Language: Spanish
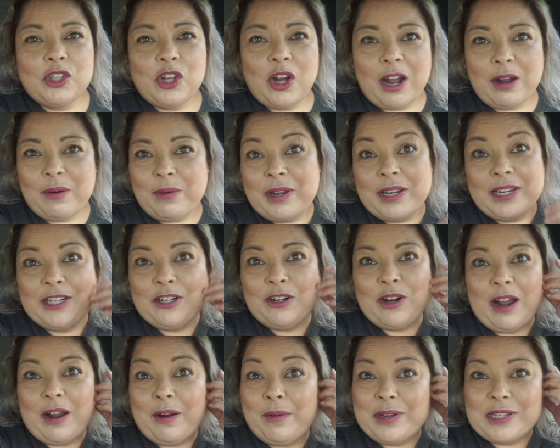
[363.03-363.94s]
No, y
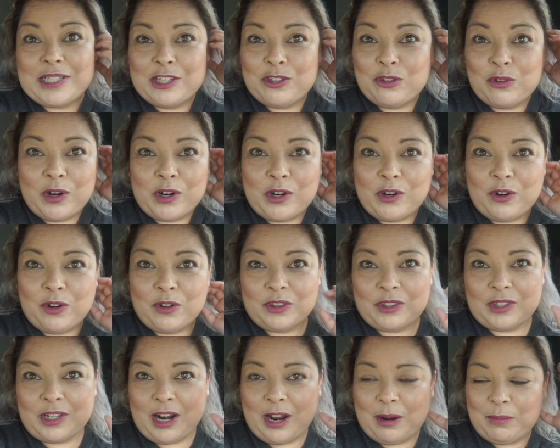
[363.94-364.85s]
no, a veces no
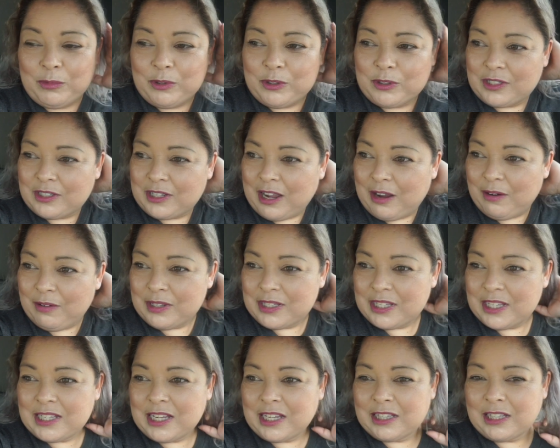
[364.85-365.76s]
encontramos. A
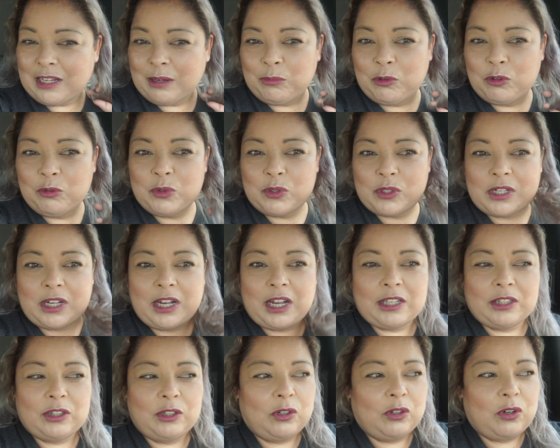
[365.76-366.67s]
veces andamos
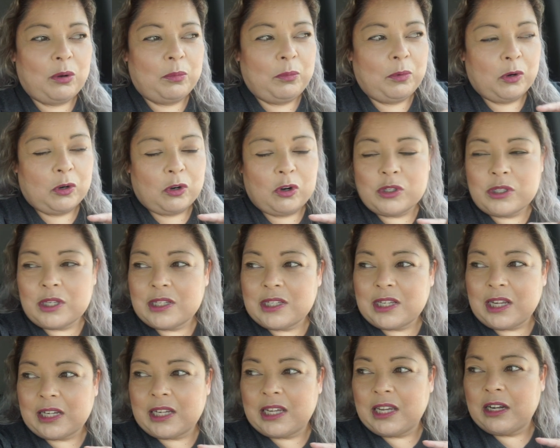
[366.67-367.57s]
buscando como
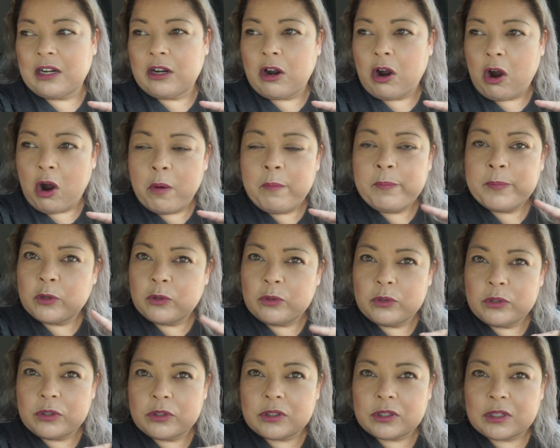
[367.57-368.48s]
cosas aquí en Home
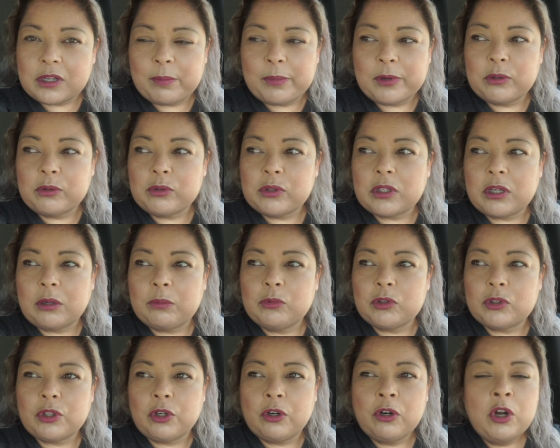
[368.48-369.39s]
Goods que me gusta
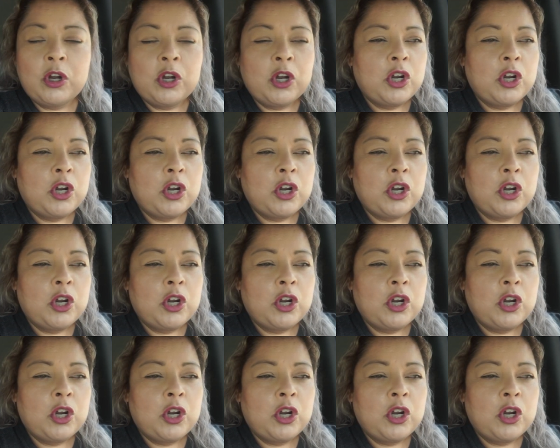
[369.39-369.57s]
mucho.